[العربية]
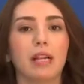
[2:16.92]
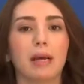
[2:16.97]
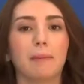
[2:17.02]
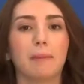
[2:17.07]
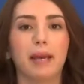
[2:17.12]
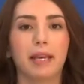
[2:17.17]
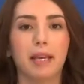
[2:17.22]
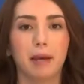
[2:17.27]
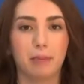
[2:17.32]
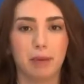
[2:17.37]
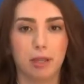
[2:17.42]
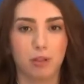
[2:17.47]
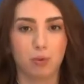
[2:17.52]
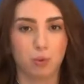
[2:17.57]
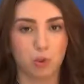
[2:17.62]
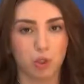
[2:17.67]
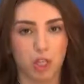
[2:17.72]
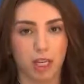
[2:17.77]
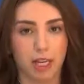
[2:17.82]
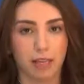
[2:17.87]
لبيع
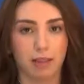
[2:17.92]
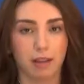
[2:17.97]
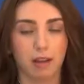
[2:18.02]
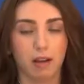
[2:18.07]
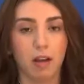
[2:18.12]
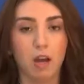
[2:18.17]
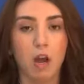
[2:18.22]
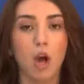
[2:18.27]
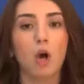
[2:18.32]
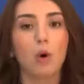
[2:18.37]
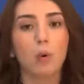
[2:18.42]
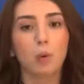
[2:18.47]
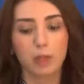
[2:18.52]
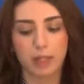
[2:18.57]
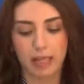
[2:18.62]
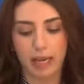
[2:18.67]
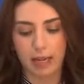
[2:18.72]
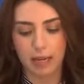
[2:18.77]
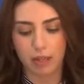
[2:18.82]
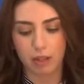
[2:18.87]
منتوجاتها
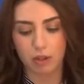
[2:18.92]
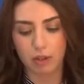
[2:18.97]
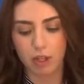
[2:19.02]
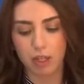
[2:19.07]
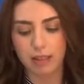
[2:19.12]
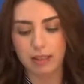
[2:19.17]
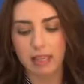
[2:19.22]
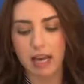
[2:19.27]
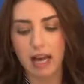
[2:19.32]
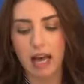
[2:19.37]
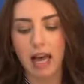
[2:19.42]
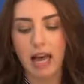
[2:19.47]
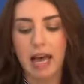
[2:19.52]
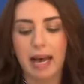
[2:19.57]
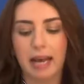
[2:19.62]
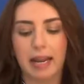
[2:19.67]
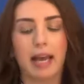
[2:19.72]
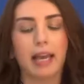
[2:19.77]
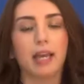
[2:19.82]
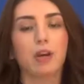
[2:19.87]
وثالث نقطه
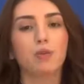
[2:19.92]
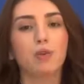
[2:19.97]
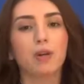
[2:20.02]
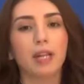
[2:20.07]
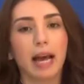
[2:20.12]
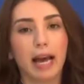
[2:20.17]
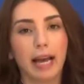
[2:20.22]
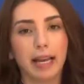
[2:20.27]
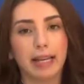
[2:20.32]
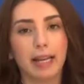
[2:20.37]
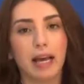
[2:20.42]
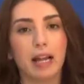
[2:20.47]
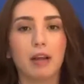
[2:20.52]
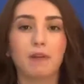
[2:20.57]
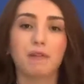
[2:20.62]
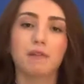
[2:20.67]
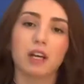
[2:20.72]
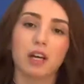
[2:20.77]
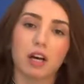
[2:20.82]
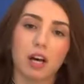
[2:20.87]
رح يكون عندنا
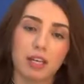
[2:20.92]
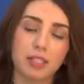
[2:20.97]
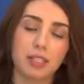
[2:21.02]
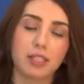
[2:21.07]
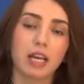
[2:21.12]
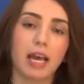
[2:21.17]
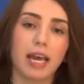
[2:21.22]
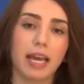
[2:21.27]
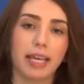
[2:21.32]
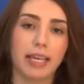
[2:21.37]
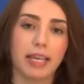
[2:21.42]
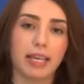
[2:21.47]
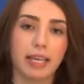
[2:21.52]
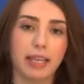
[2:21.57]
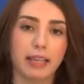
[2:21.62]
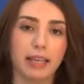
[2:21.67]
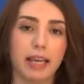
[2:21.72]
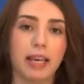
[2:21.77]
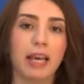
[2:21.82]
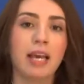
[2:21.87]
لفته خاصه
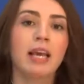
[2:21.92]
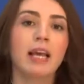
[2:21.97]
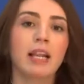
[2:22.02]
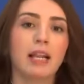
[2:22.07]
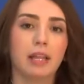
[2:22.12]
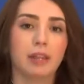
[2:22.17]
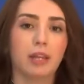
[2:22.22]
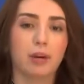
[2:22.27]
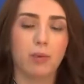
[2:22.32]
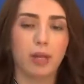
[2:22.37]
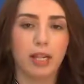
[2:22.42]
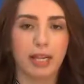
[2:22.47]
اكيده لذوي